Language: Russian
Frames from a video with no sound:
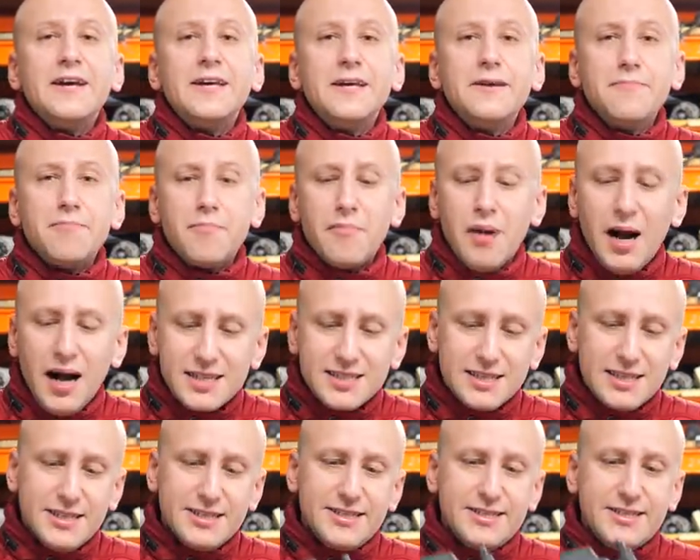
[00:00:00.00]
и
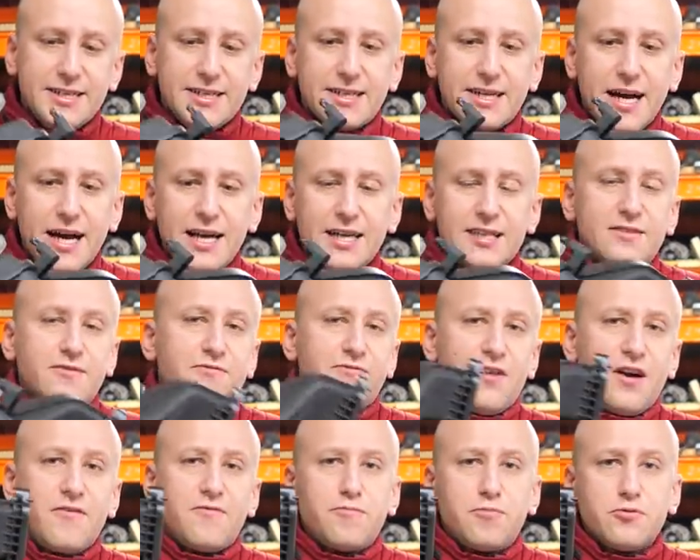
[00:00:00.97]
масло стекает
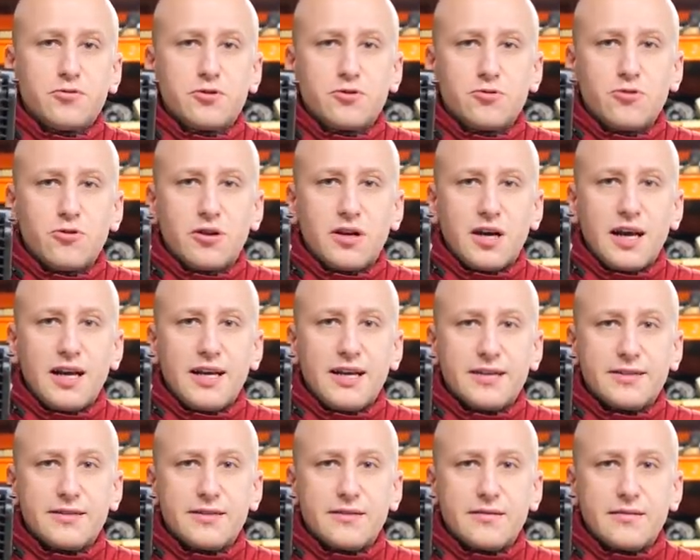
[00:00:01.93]
во впускной
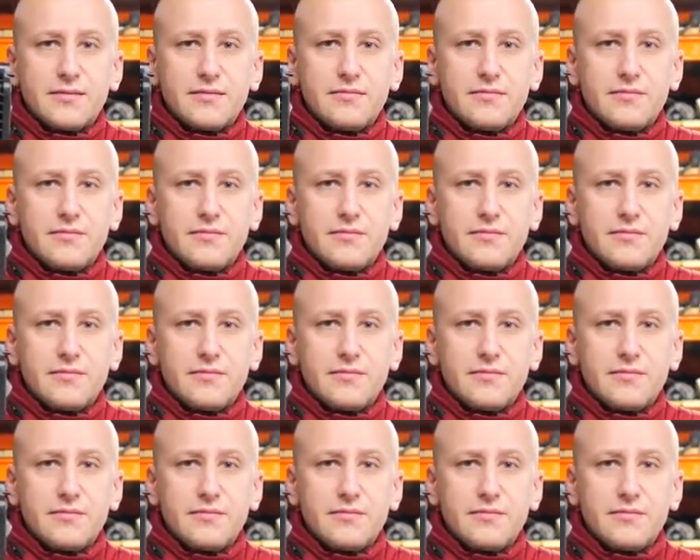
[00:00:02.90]
коллектор.